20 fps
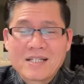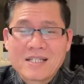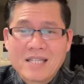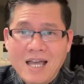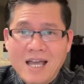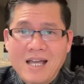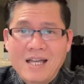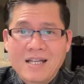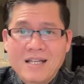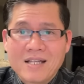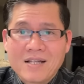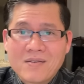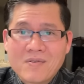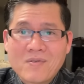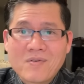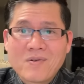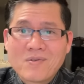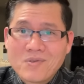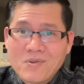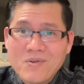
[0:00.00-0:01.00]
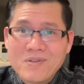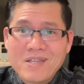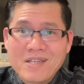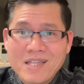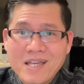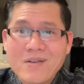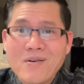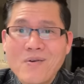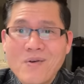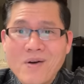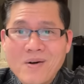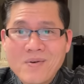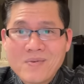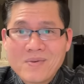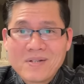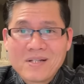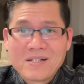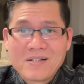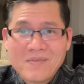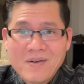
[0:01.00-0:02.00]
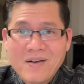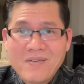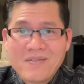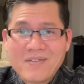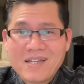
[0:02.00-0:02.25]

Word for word: nhỉ cô chú anh chị thấy ngu không đúng không